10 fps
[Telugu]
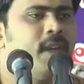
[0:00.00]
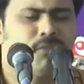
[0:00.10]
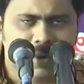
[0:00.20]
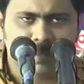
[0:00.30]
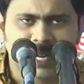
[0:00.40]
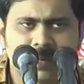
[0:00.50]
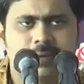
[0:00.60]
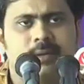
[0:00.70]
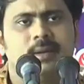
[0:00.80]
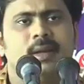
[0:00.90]
ఎవ్రీ మినిట్
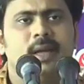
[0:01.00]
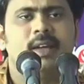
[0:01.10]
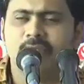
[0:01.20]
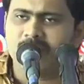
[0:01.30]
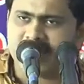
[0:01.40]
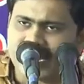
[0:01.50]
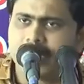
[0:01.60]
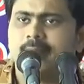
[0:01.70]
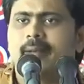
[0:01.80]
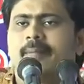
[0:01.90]
ఎవ్రీ
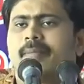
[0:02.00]
సెకండ్